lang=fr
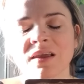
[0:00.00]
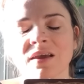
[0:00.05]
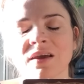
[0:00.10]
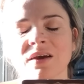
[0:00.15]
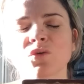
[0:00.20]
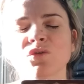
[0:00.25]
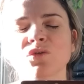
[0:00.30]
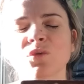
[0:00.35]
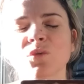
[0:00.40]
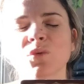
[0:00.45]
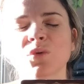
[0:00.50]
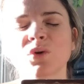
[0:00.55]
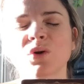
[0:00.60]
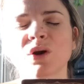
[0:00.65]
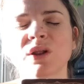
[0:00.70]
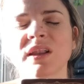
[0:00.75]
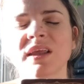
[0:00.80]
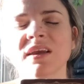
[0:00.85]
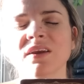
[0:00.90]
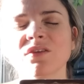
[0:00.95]
Quand on
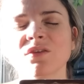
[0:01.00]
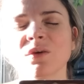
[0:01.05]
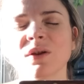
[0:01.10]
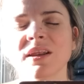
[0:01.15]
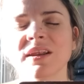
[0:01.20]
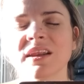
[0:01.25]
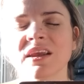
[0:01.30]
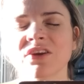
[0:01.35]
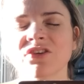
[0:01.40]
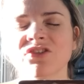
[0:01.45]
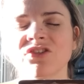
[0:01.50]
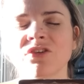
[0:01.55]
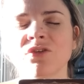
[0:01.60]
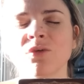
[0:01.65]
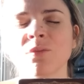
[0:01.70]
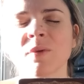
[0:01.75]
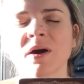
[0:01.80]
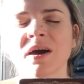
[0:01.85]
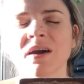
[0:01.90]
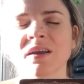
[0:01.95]
connecte l'énergie
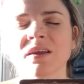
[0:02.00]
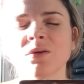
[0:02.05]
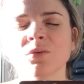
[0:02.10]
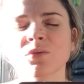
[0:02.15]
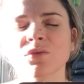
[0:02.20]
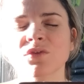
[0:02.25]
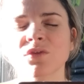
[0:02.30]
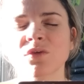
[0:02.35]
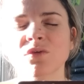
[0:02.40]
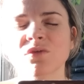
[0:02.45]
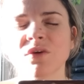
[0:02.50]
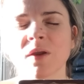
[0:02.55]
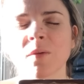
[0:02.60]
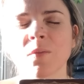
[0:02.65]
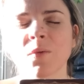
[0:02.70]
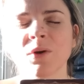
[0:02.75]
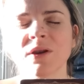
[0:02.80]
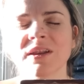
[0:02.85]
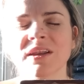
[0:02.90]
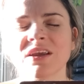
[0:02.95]
de Marie, on sent
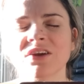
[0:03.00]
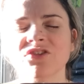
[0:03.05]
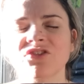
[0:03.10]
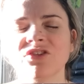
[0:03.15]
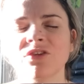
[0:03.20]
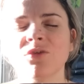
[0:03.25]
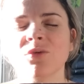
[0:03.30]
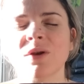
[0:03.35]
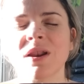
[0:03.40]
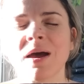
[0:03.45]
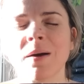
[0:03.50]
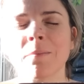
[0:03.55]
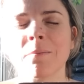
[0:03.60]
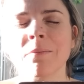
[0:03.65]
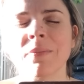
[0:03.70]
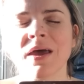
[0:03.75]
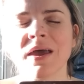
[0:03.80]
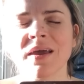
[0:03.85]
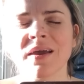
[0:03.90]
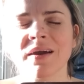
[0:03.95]
vraiment l'énergie de la
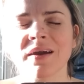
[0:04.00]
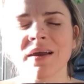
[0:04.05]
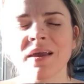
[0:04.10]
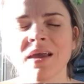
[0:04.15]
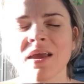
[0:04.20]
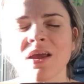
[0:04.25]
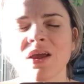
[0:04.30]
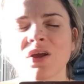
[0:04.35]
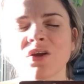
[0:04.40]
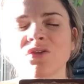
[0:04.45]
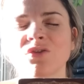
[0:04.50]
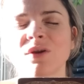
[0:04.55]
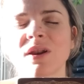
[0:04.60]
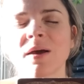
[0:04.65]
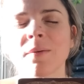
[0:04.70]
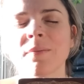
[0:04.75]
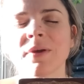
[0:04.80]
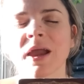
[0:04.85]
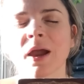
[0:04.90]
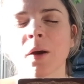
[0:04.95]
mère, de
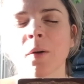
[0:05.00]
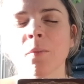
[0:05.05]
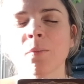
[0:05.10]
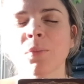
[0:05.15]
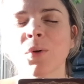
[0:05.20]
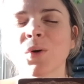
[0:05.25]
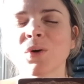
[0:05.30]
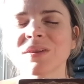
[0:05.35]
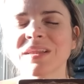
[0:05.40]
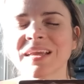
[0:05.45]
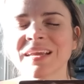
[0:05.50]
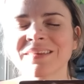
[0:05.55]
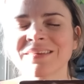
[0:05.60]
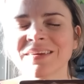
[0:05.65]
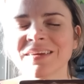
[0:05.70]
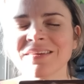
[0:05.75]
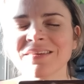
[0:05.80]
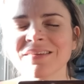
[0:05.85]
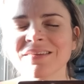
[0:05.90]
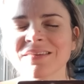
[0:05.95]
la mère
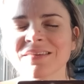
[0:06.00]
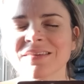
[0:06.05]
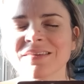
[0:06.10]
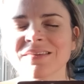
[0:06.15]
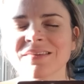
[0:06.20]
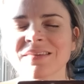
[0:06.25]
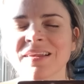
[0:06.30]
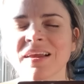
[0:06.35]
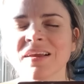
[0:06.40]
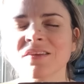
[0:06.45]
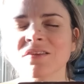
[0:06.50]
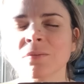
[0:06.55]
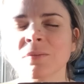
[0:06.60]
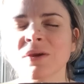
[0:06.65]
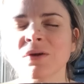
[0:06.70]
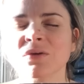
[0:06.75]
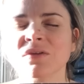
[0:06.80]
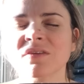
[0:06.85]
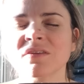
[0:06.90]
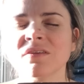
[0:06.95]
protectrice, certes,
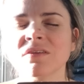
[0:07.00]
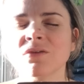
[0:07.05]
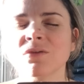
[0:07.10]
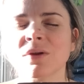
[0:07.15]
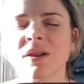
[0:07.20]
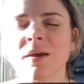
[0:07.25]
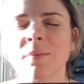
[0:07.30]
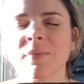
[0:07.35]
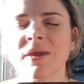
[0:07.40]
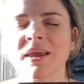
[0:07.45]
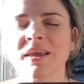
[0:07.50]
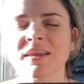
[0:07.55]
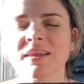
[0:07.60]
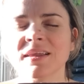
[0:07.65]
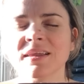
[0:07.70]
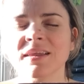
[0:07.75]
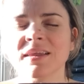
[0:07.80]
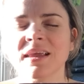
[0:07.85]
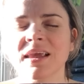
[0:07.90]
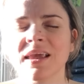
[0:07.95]
mais aussi de la mère
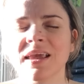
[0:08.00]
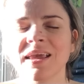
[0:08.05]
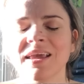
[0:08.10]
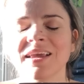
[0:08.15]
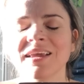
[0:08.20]
qui,